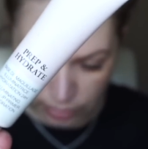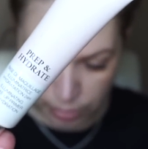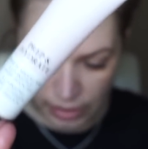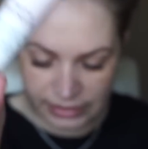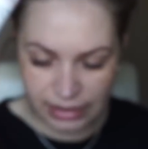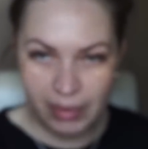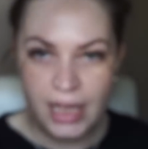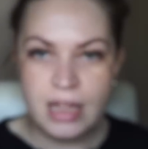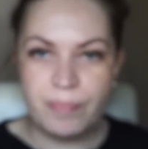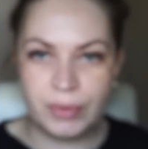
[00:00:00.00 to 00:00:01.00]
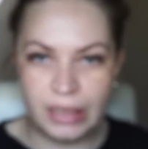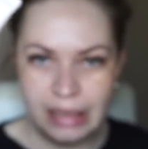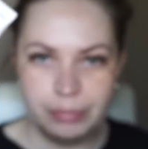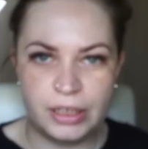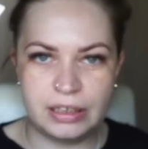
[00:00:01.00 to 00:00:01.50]
Wam polecam.
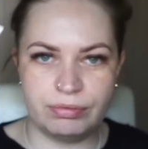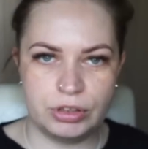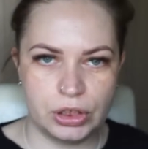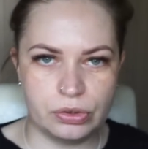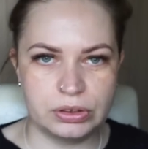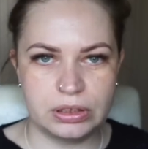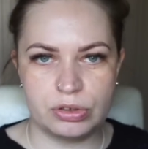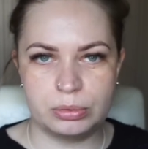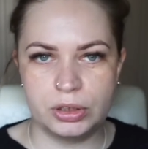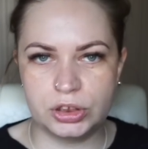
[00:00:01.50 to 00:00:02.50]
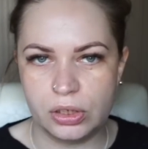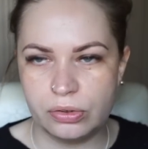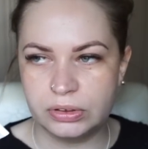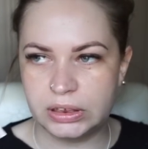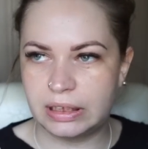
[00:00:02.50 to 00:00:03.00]
Najlepiej nawilżająca,
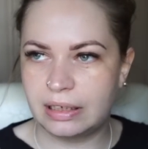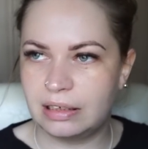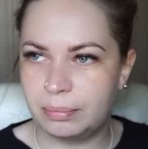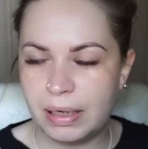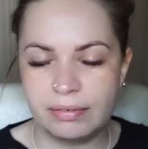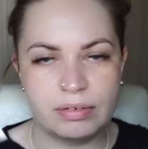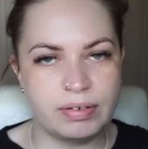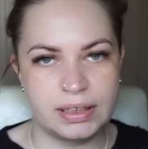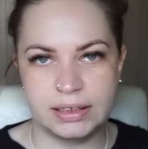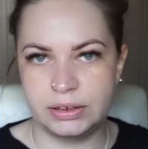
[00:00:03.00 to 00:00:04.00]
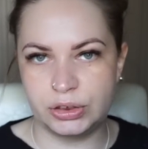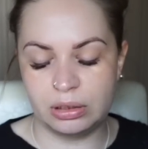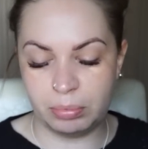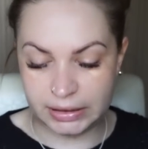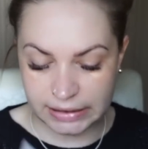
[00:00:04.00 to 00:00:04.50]
rozmiękczająca, taka naprawdę
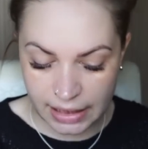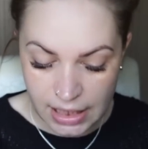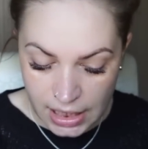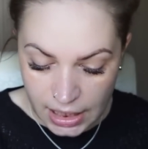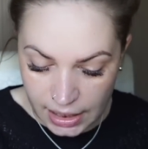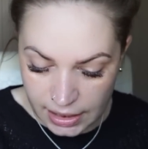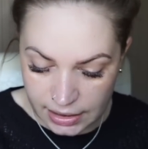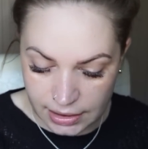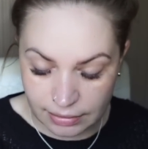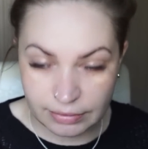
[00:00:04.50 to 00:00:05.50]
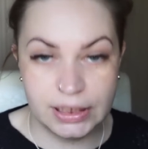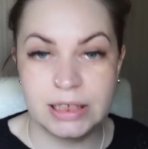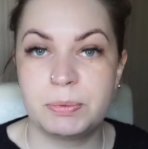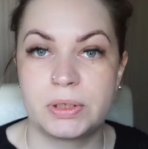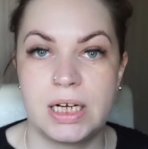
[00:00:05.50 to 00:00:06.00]
fantastyczna baza. E,
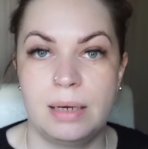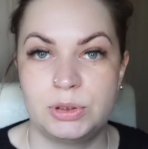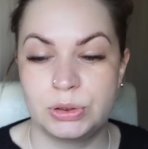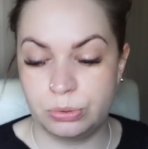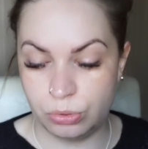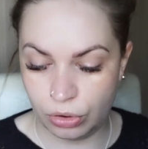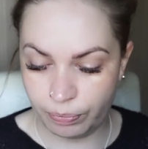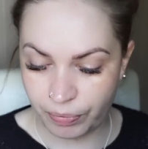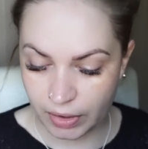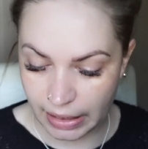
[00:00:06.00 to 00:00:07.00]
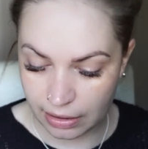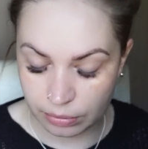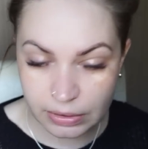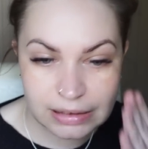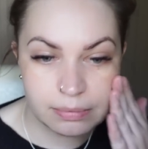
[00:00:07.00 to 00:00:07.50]
nie spotkałam się z drugą
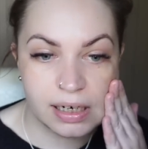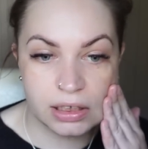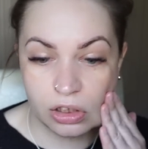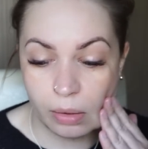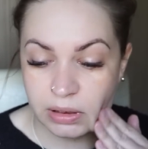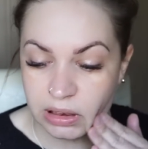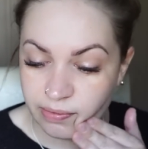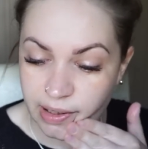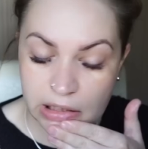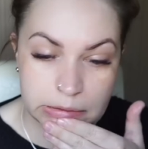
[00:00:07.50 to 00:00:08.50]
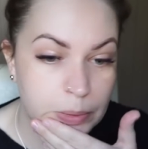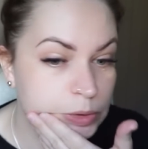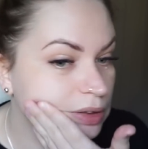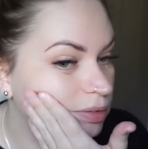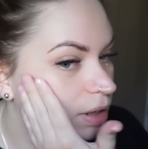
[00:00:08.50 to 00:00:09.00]
taką. Ta z marka Jacobsa jest fajna, szybko
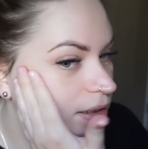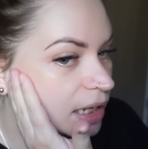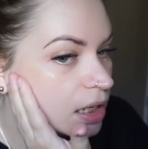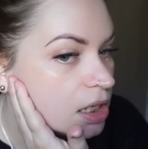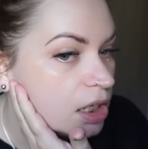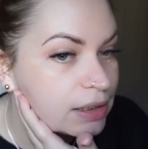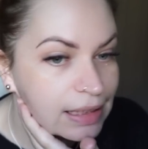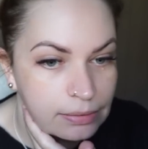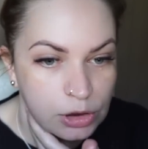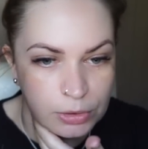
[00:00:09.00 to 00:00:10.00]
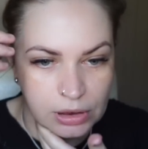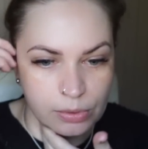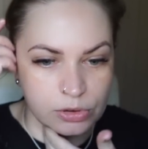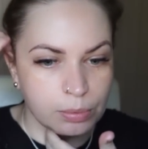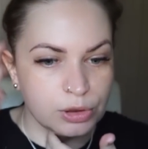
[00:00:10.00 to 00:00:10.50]
się chłania. Czasem też mieszam
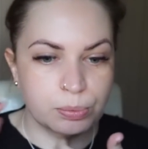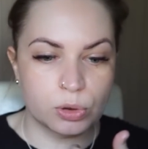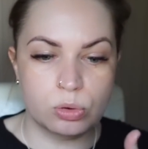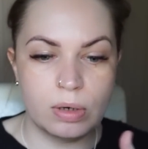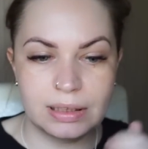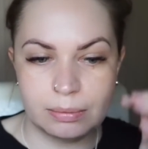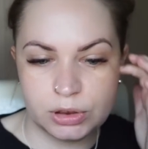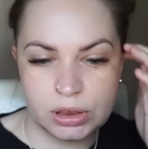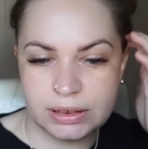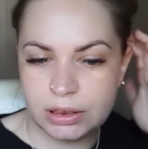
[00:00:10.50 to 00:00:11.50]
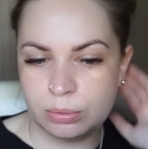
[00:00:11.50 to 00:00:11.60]
ją sobie z podkładem, jeśli chcę,